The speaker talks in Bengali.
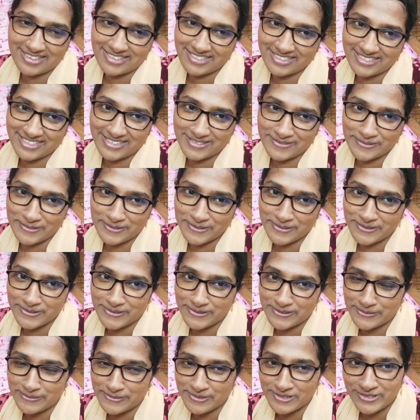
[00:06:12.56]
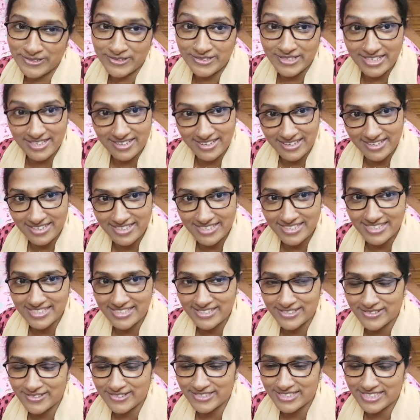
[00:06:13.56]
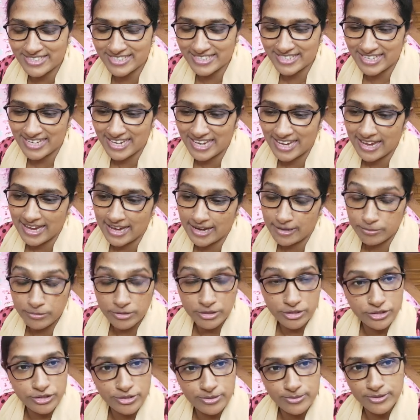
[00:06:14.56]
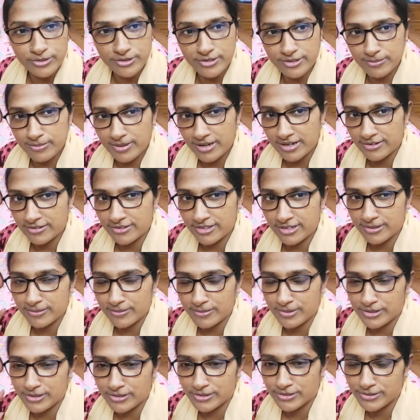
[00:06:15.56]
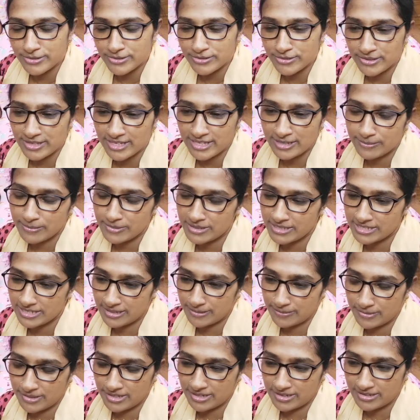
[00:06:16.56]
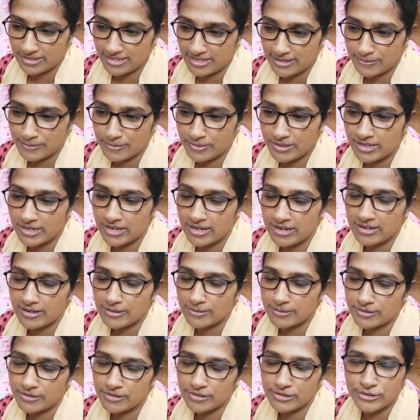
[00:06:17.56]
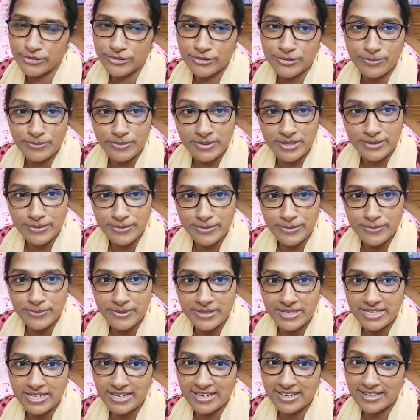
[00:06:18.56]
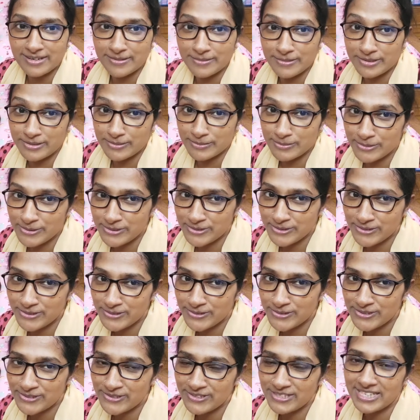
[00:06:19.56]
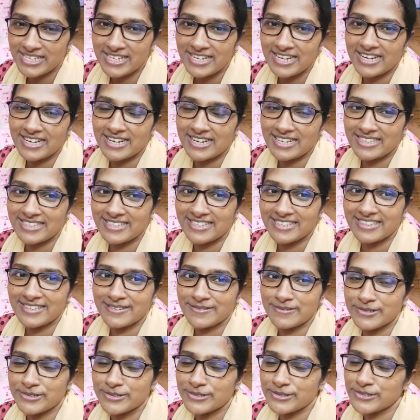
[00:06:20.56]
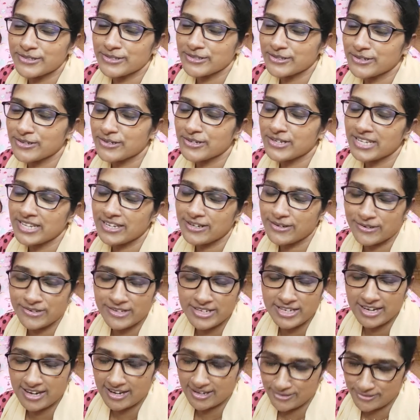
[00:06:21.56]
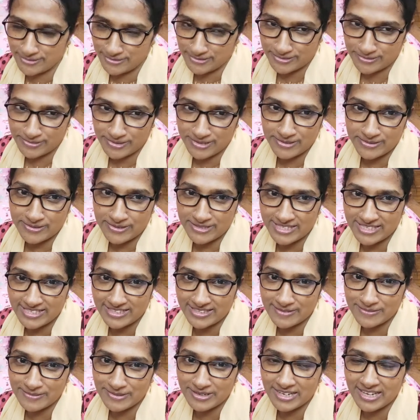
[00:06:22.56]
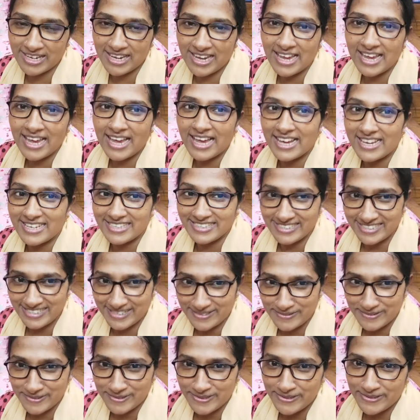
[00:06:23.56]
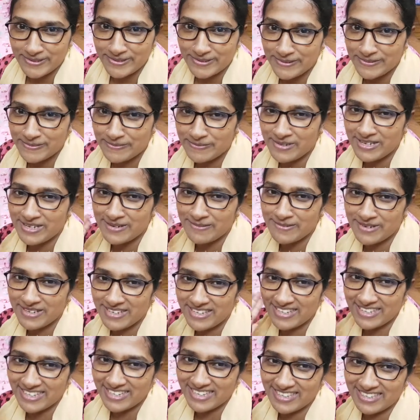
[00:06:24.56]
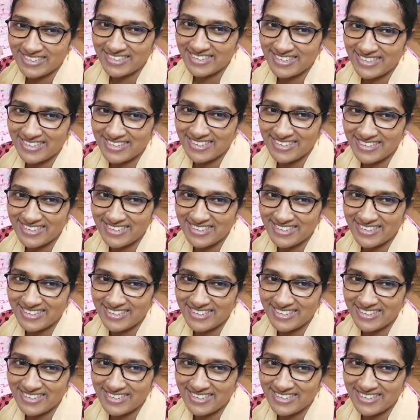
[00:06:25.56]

আজকের মতো ভিডিওটা এখানে শেষ করছি আপনারা সবাই অনেক ভালো থাকবেন সুস্থ থাকবেন সাবধানে থাকবেন আর আমাদের জন্য প্রে করবেন আর আমাদের পুষ্কেও শোনা আর মনির জন্য অনেক অনেক আদর আর ভালোবাসা দেবেন আজকের মতো বাই বাই